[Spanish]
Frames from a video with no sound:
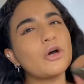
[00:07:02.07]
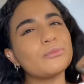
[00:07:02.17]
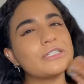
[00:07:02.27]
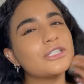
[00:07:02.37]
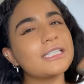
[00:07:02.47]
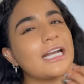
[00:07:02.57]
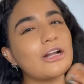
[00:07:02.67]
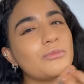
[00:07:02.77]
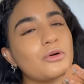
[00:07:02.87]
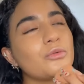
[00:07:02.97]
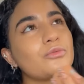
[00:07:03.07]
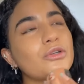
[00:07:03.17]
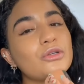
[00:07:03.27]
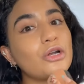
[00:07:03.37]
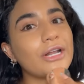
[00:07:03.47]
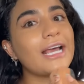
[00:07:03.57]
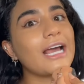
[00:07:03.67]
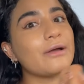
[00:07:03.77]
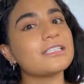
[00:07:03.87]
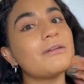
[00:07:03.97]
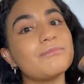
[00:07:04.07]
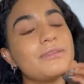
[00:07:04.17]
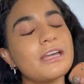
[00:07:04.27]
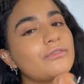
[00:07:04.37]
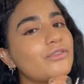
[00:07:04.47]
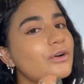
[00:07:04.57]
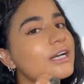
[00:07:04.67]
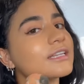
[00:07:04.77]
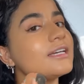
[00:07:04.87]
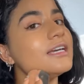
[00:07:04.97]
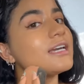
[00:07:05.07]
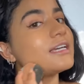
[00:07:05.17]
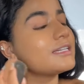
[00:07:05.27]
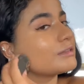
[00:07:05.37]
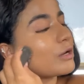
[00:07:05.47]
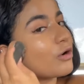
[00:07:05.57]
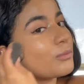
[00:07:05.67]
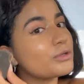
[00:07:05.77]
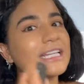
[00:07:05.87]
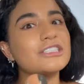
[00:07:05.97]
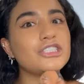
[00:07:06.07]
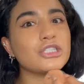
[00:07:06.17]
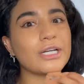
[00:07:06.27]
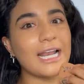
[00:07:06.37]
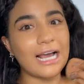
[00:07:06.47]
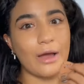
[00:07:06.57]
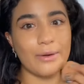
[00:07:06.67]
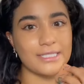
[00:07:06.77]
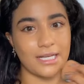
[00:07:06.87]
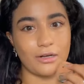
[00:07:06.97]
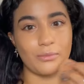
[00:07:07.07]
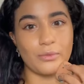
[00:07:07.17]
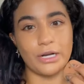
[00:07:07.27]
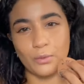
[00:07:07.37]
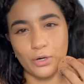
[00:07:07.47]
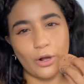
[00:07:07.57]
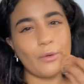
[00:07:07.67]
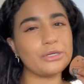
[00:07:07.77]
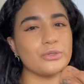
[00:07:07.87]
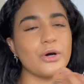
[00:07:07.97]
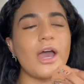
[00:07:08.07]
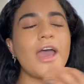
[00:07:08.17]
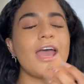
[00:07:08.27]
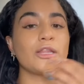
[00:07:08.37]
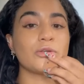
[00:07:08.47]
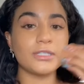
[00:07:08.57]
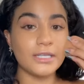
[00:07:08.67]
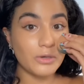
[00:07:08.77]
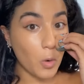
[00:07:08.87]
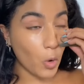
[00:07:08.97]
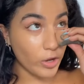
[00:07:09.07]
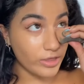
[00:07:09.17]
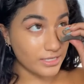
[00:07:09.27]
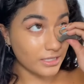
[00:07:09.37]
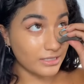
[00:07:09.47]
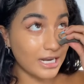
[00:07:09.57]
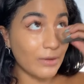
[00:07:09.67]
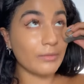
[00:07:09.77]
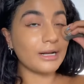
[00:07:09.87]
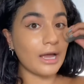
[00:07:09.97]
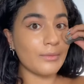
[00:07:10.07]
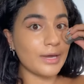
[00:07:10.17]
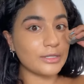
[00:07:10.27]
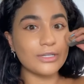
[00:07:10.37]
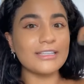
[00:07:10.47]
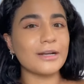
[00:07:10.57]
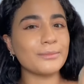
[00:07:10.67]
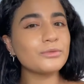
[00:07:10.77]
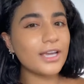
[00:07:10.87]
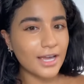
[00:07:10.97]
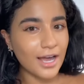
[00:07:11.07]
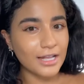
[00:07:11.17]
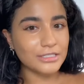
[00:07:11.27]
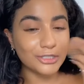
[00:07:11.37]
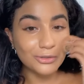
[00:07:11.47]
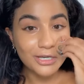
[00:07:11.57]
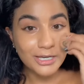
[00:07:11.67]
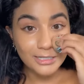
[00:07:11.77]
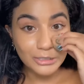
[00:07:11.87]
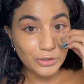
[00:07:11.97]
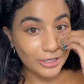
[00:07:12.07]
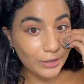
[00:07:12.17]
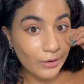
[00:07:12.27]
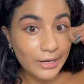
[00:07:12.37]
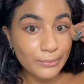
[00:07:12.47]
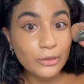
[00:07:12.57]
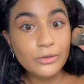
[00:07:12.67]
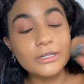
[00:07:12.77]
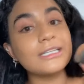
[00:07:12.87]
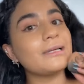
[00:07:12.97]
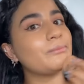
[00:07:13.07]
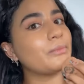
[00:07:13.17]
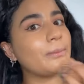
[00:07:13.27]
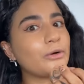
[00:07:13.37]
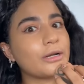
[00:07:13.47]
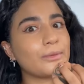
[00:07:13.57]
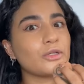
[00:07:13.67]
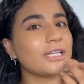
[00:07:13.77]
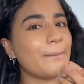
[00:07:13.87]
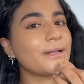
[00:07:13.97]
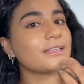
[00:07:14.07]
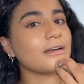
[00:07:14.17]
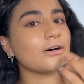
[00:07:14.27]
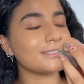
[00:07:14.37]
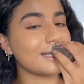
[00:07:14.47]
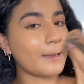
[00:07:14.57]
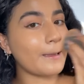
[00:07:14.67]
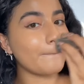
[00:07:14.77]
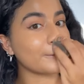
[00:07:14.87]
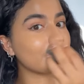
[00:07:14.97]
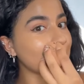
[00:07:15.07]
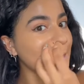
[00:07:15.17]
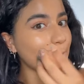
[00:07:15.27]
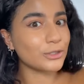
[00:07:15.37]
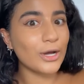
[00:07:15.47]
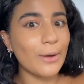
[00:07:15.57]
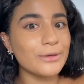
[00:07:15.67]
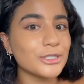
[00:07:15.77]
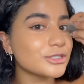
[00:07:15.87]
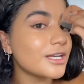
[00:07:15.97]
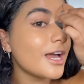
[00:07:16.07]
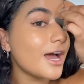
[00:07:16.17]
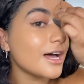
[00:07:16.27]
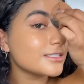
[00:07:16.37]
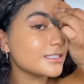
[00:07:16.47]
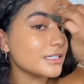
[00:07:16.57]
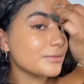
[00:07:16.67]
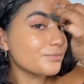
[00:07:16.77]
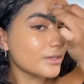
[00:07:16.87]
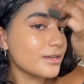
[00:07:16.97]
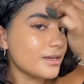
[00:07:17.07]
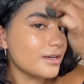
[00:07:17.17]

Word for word: y comienzo a tener como unos dolores de cabeza bien fuertes y tengo como tensión en la cabeza, como en el cuero cabelludo. Entonces hoy decidí lavarme el cabello y darme un descanso y no recogérmelo ni ponérmelo tan apretado, así es que por eso que tengo estos cabellos así